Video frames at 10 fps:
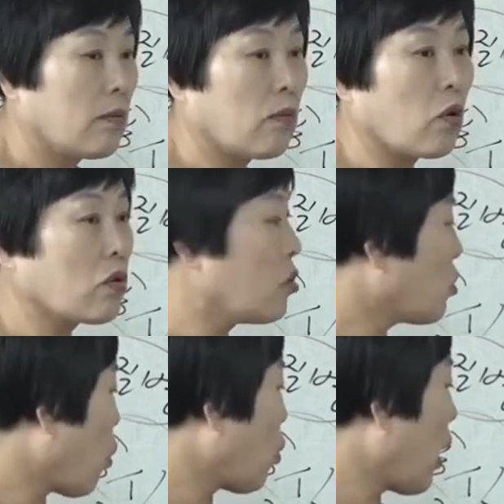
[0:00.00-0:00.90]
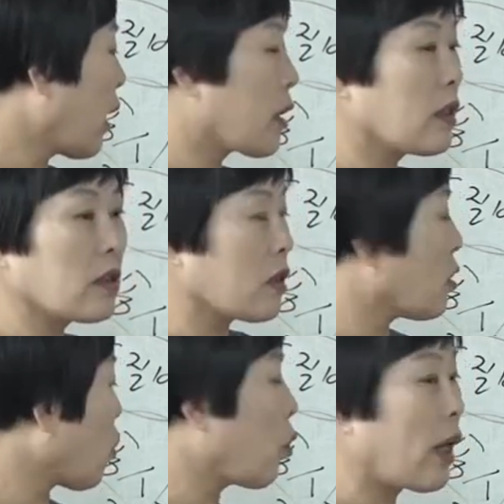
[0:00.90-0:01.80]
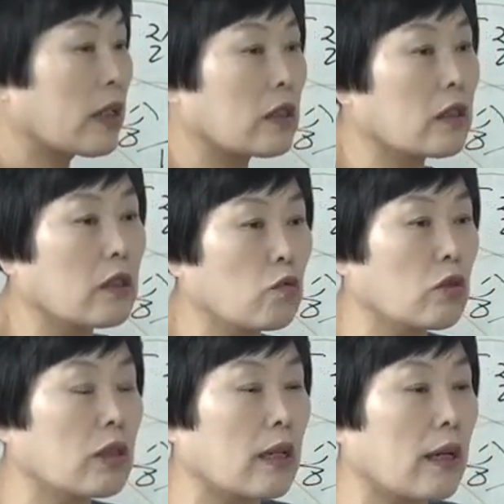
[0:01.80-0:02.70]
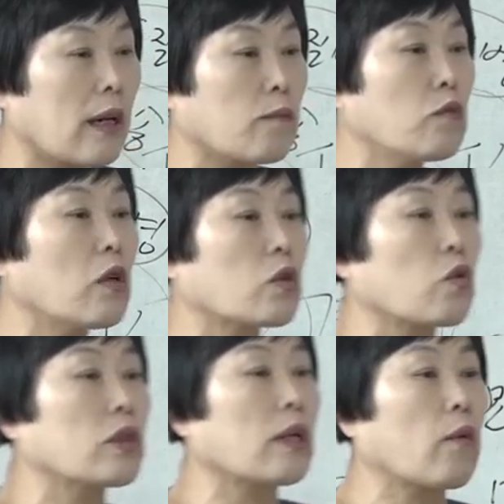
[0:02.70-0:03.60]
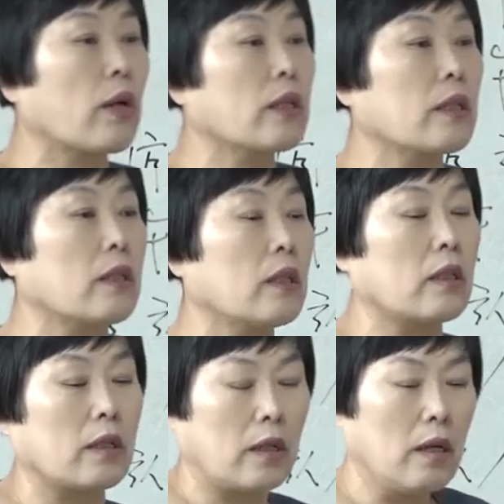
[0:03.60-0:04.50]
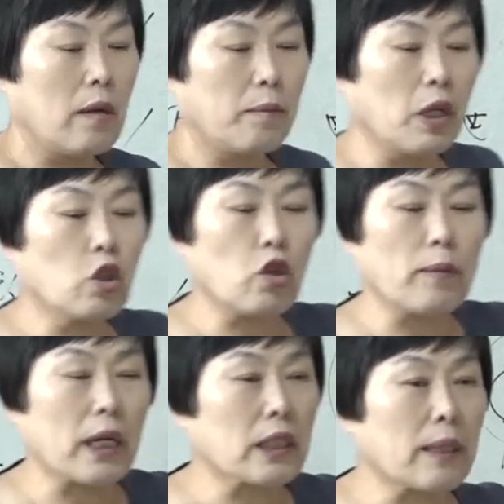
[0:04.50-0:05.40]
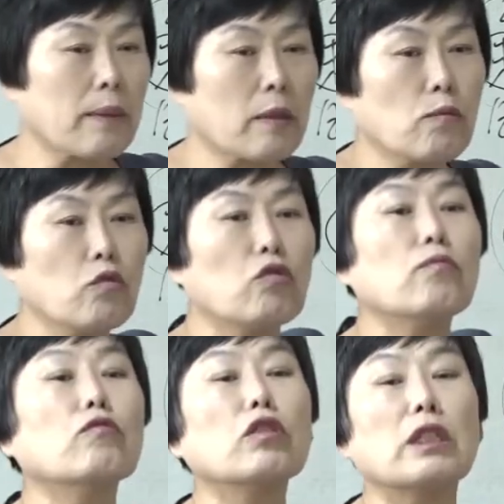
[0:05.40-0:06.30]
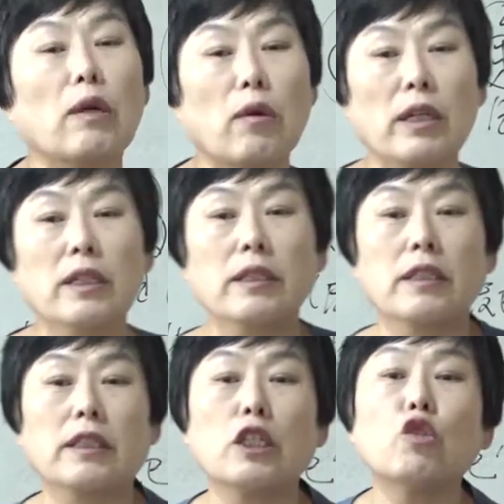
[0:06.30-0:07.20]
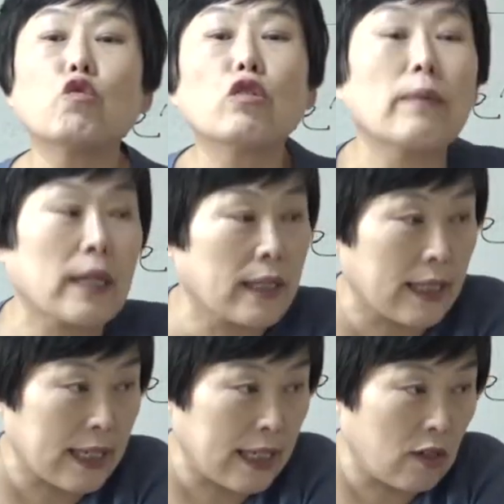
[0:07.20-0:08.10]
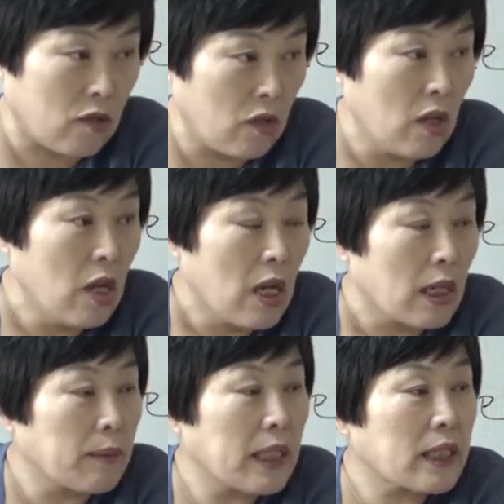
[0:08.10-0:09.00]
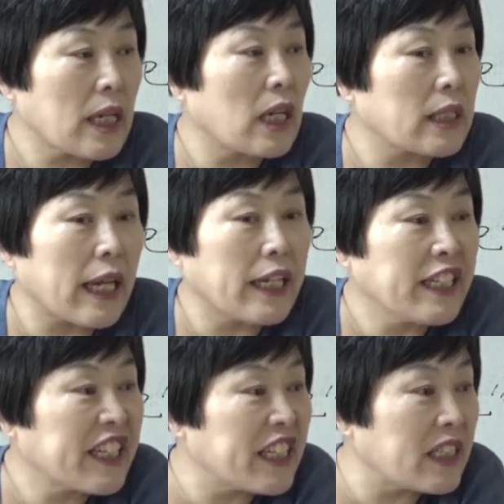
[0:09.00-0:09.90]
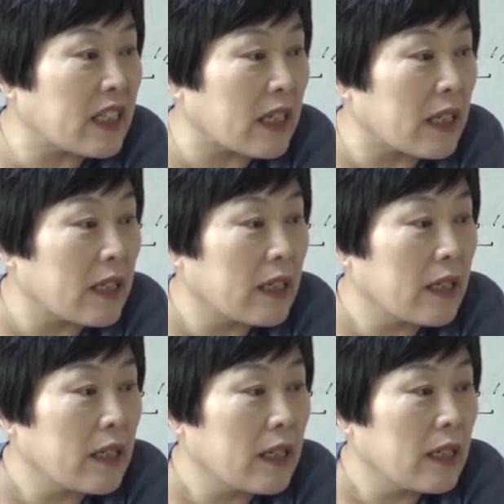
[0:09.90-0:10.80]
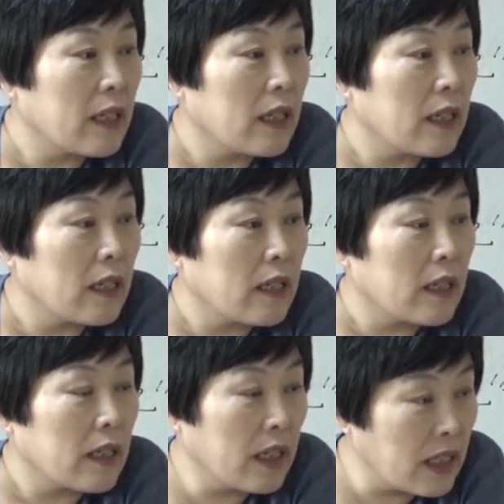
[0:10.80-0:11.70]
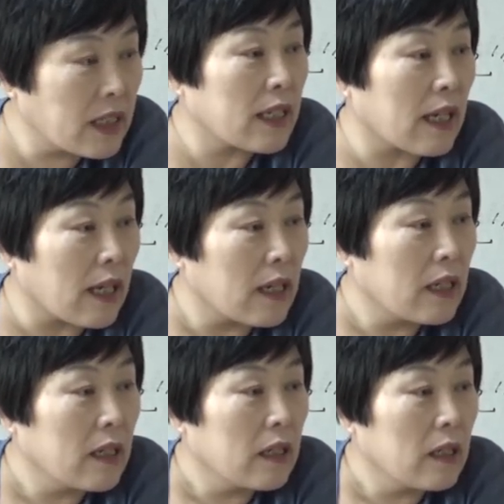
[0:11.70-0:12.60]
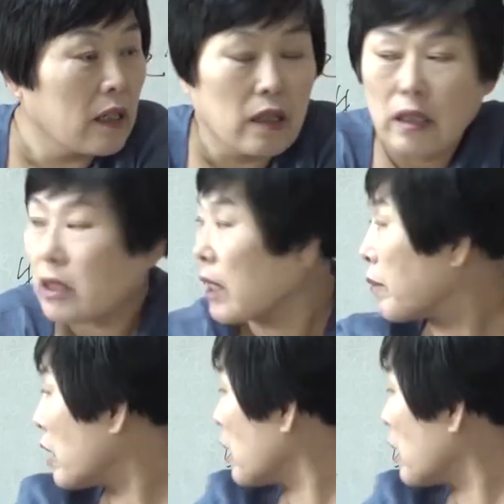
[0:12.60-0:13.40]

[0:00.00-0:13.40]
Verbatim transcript: 모든 돈의 그 돈의 그거를 우리가 문극손이라고 하는 거는 명료로 말하자면 문, 문이라고 하는 것은 인수를 말하잖아요. 그럼 식상은 내 일거리지. 일이잖아. 그럼